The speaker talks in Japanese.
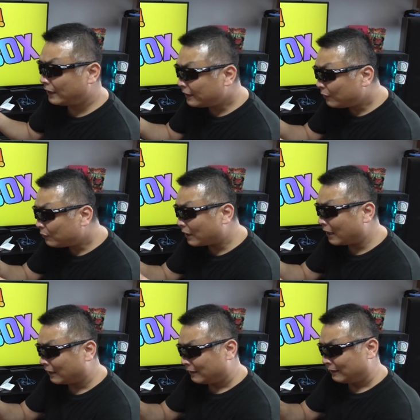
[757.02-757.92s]
電源を
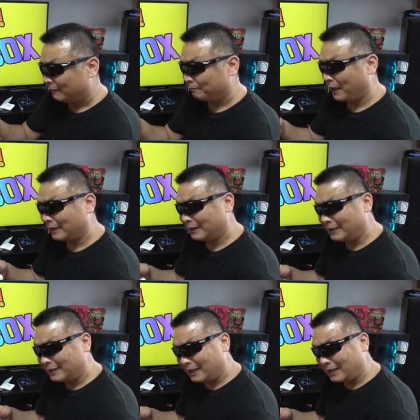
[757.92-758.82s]
あ
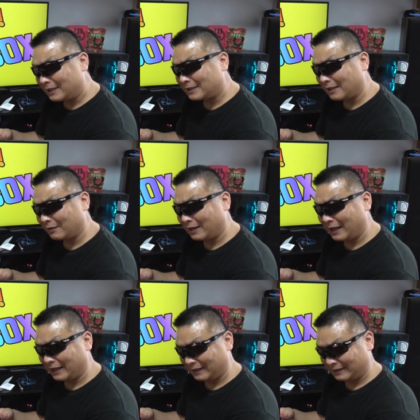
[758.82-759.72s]
バッテリー切れになってたんだこ
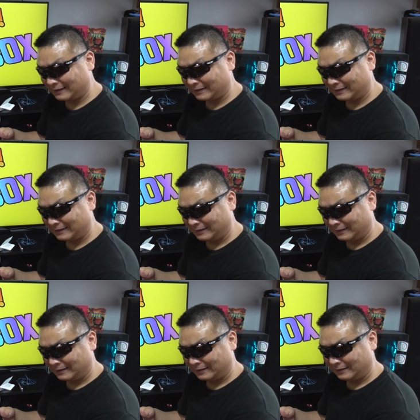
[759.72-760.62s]
れ
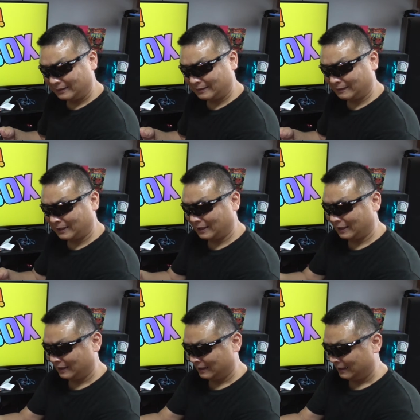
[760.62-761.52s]
ちょっと待って
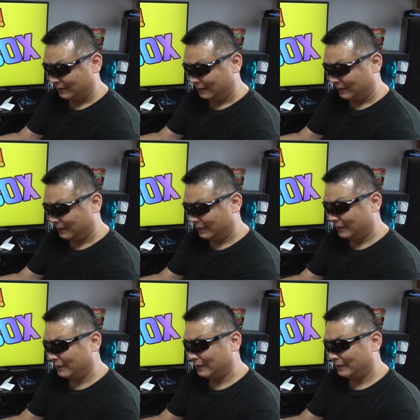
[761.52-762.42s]
ね
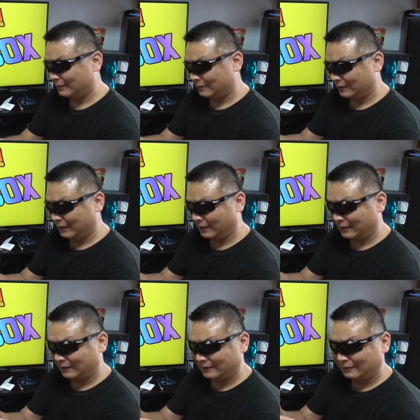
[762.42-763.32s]
えー、っとね
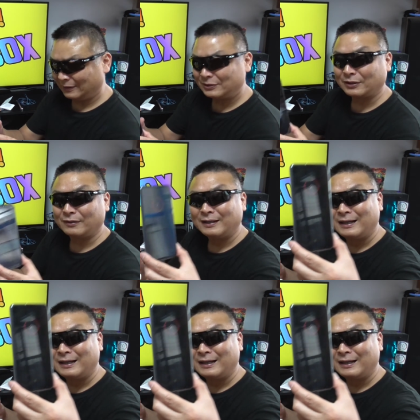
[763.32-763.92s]
よいしょ